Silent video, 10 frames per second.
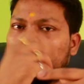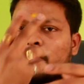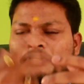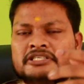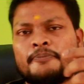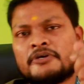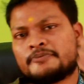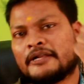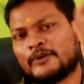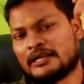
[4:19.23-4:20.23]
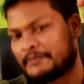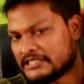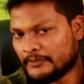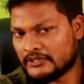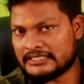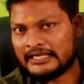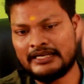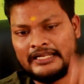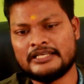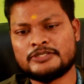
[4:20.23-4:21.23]
ஒரு ப்ரெஷர் பாயிண்ட்ஸ் மாதிரி கொடுக்கலாம் ப்ரெஷர் பாயிண்ட்ஸ்
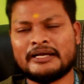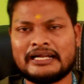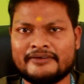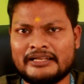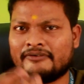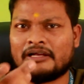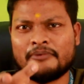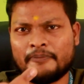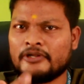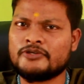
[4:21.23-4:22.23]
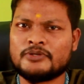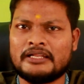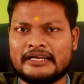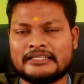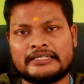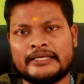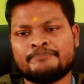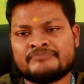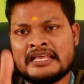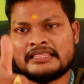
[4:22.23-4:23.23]
என்னென்னா சும்மா வரல வரம புள்ளியும் சொல்லலாம் கிட்டத்தட்ட
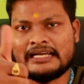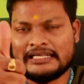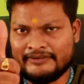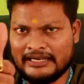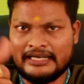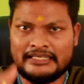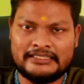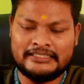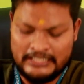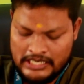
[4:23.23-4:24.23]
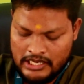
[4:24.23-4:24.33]
இந்த வரல எடுத்து